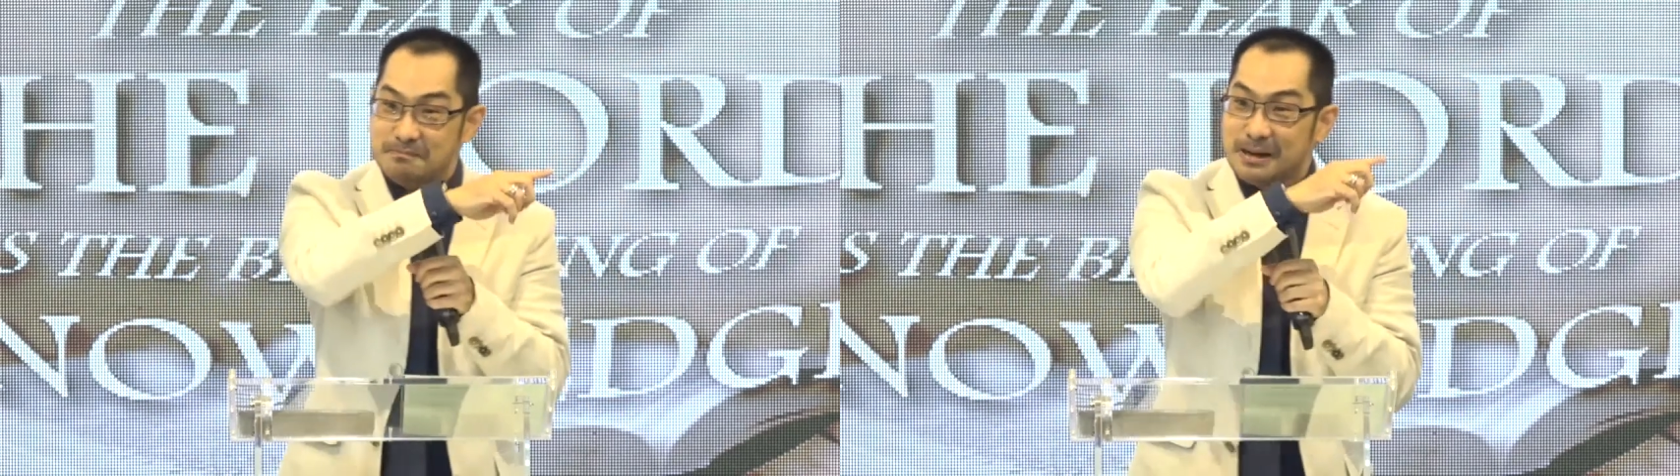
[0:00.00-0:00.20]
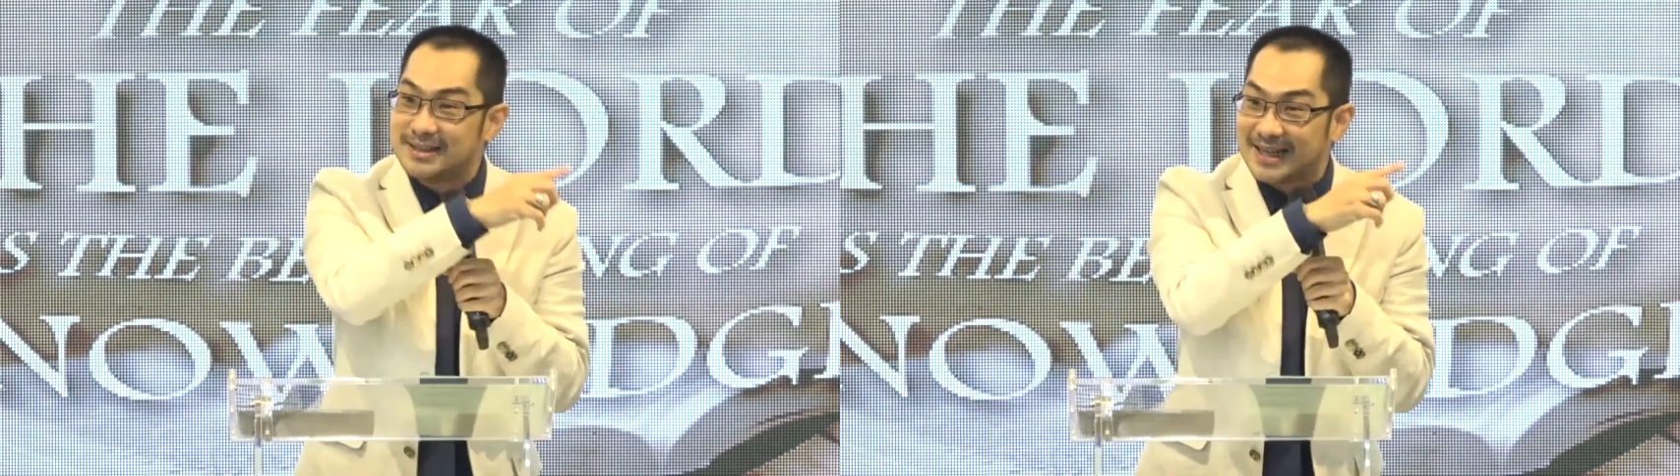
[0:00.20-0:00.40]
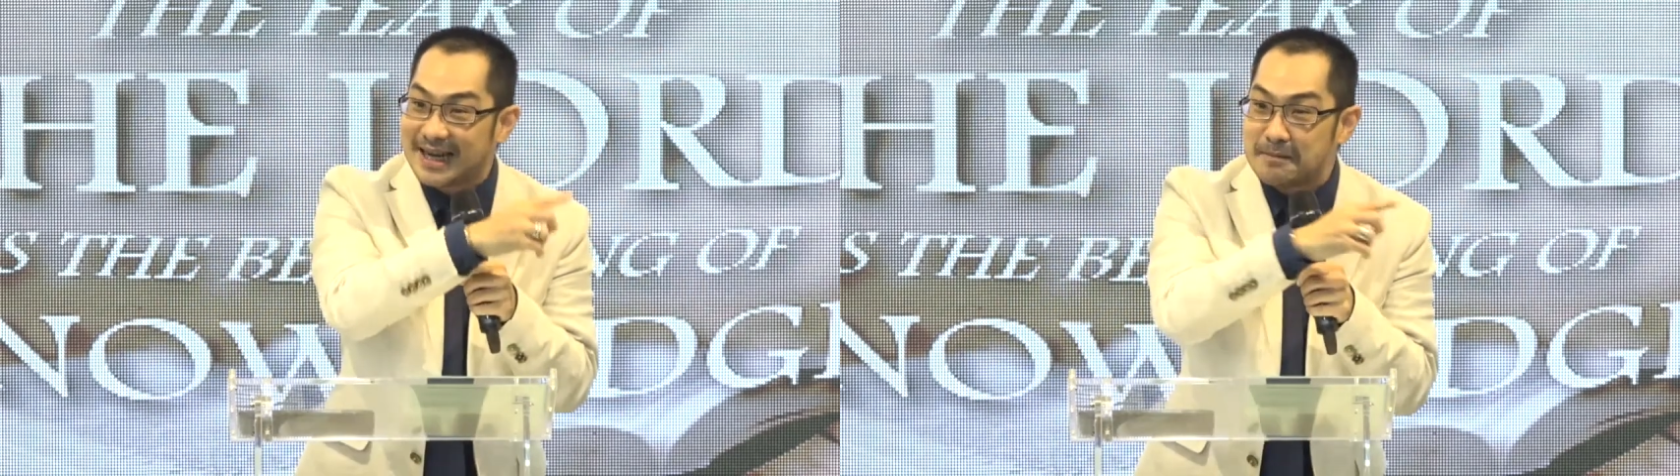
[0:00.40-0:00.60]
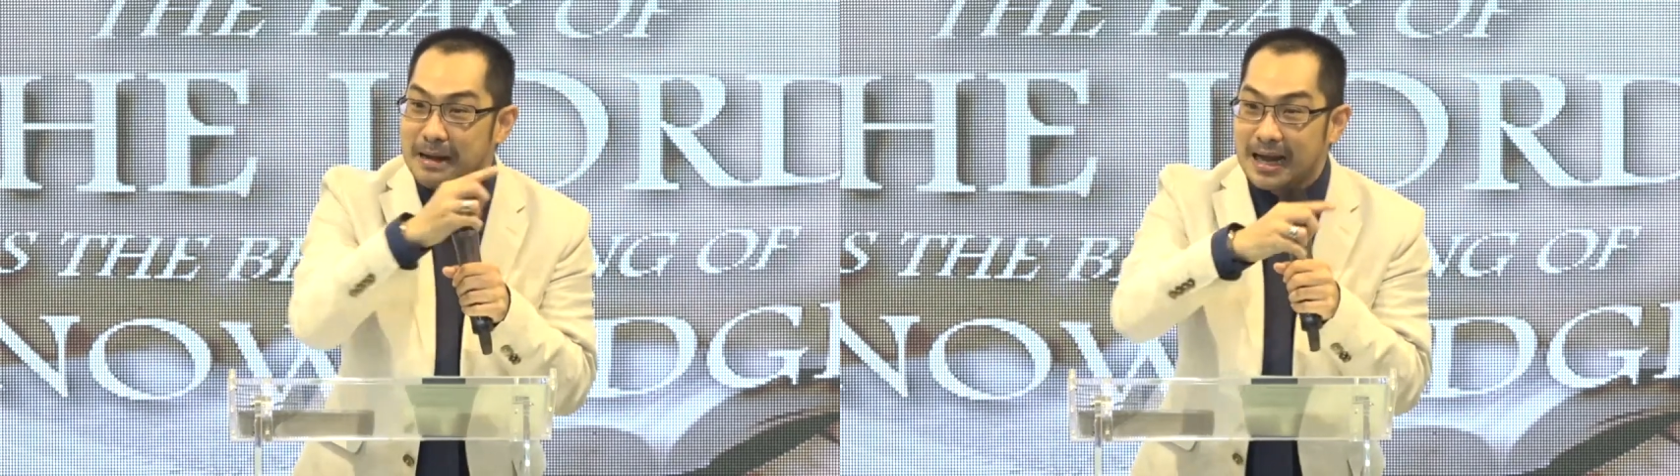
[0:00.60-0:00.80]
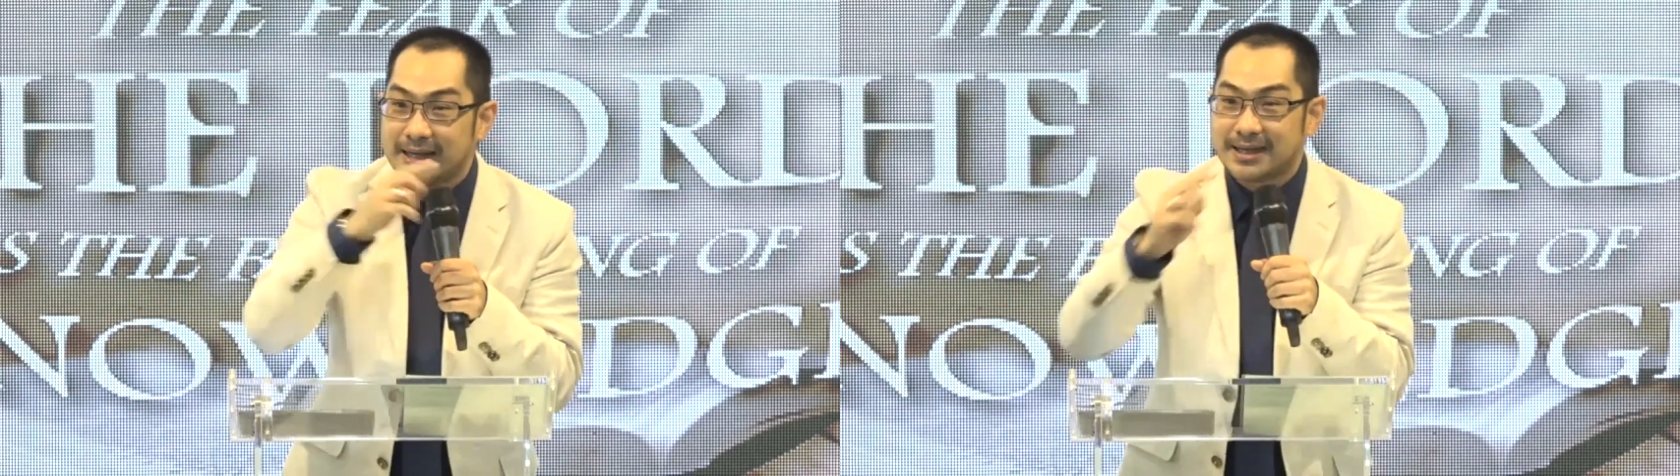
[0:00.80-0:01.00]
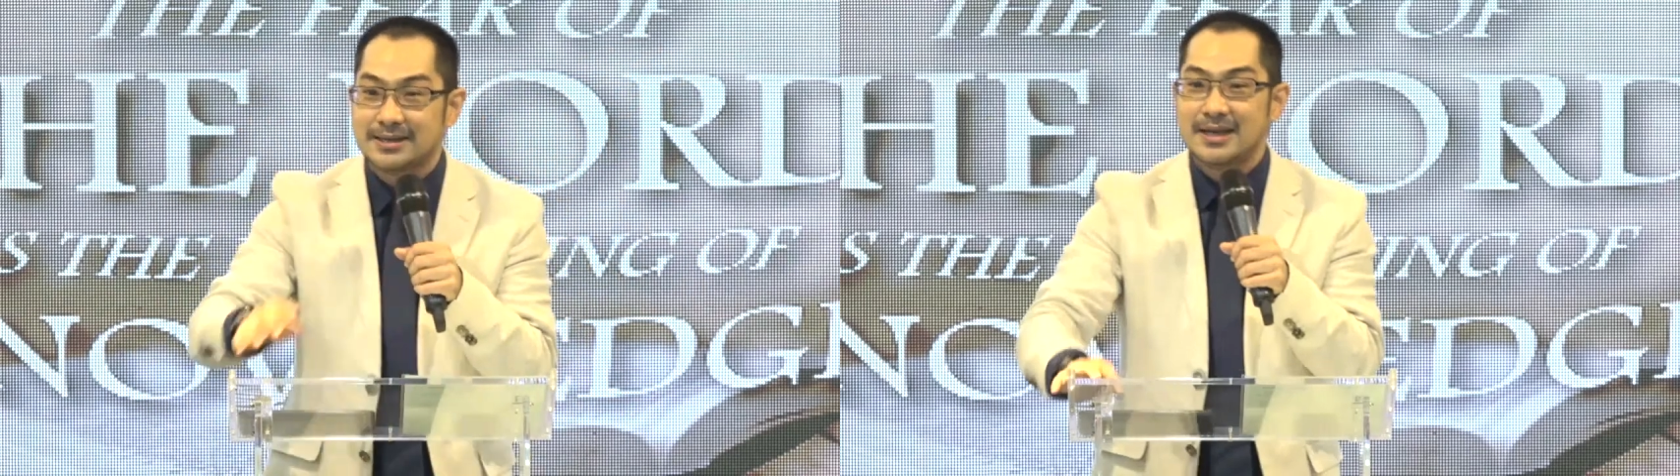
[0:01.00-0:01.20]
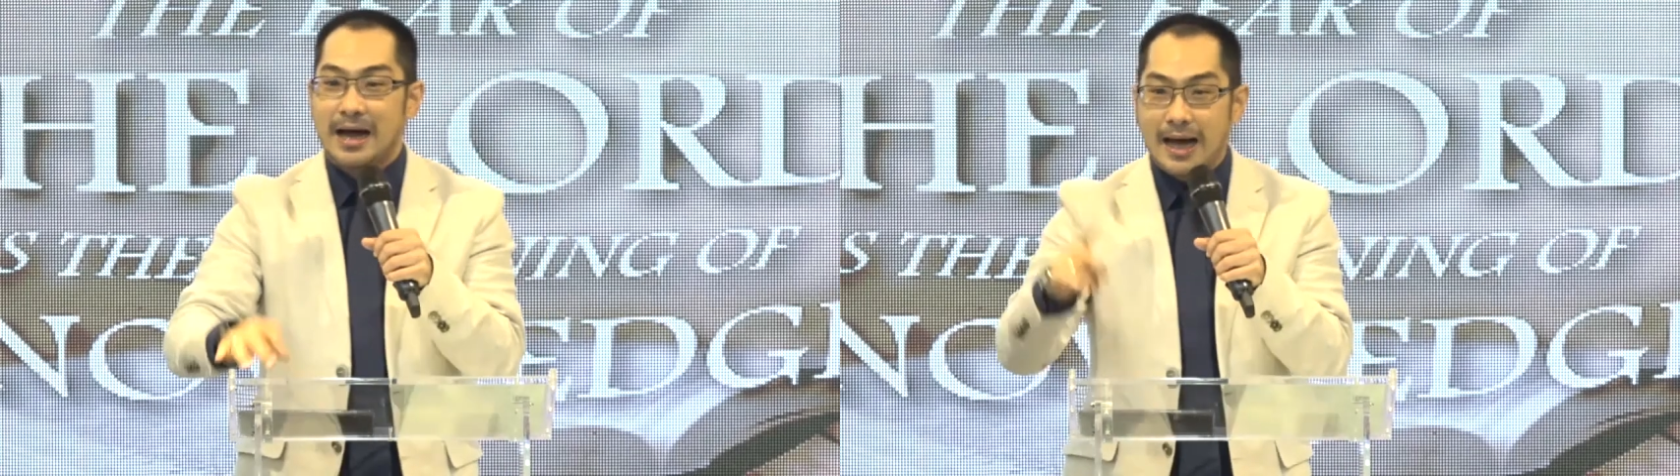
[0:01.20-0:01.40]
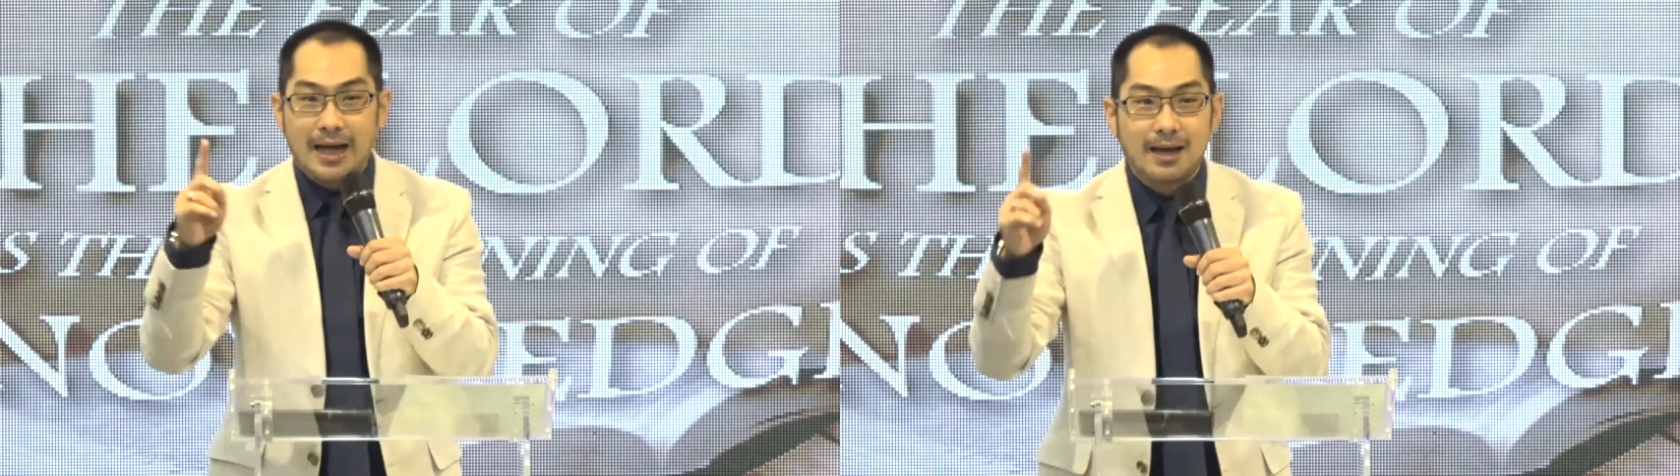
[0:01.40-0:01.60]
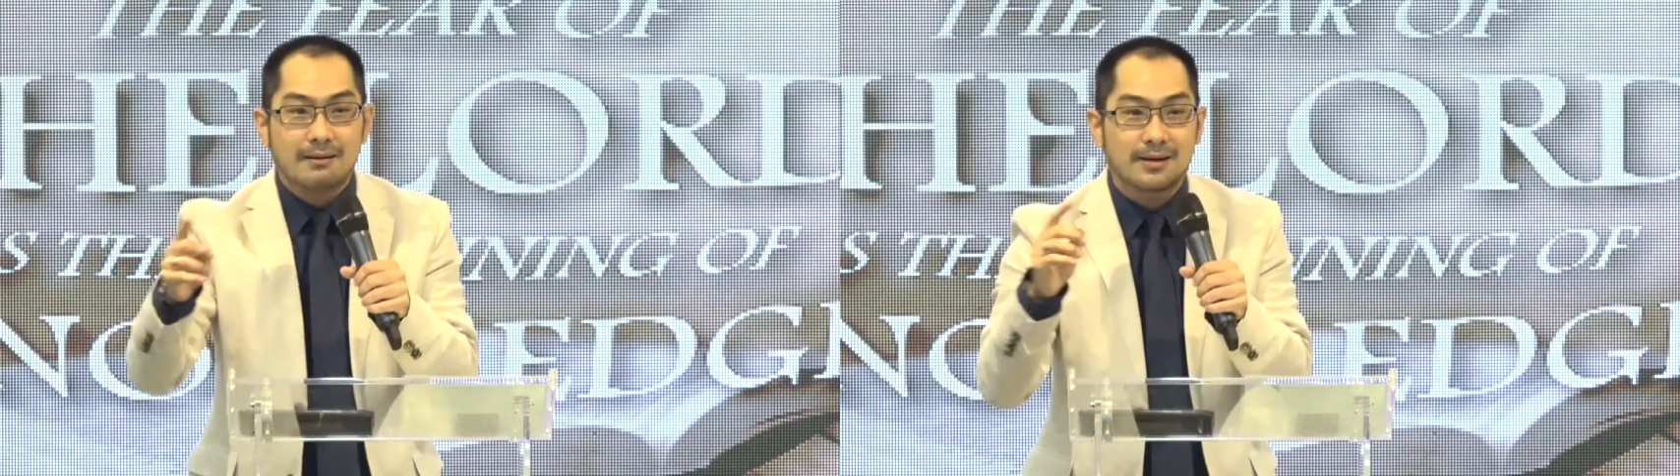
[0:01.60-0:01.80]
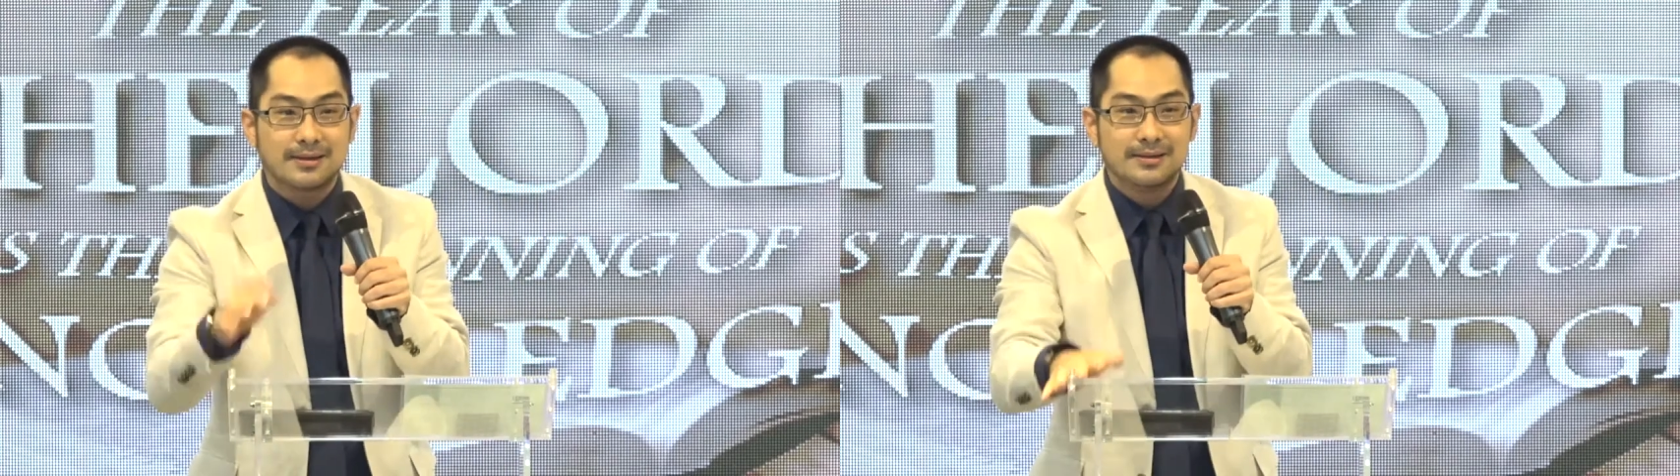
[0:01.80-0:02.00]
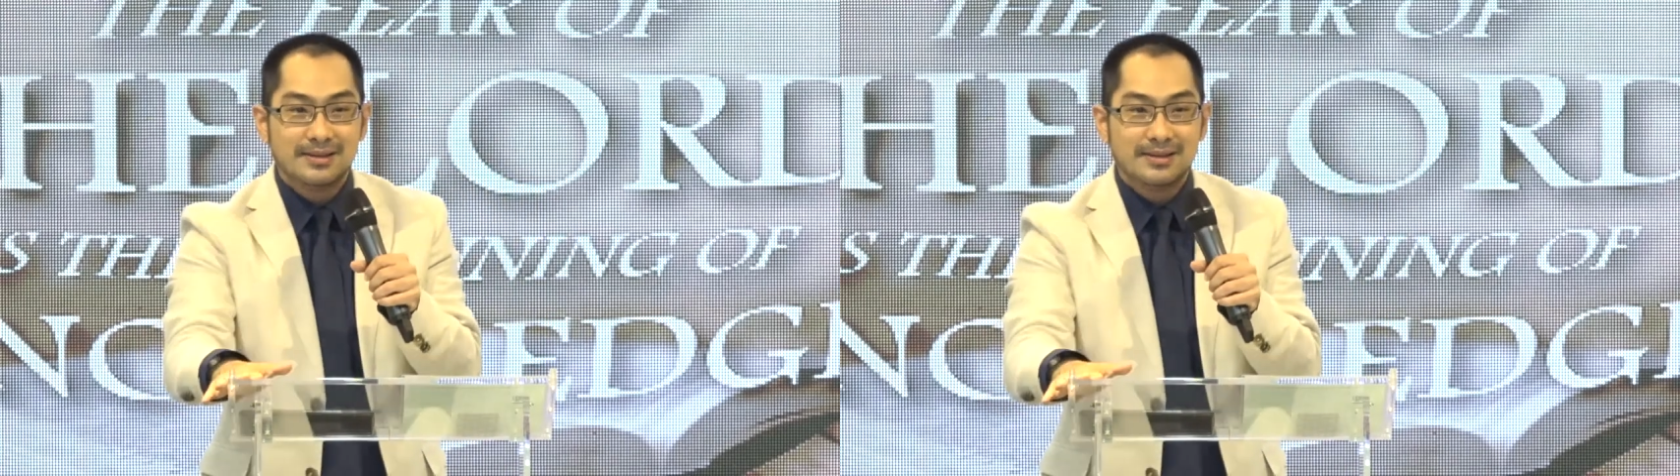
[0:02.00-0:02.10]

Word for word: bandara Mali, alor.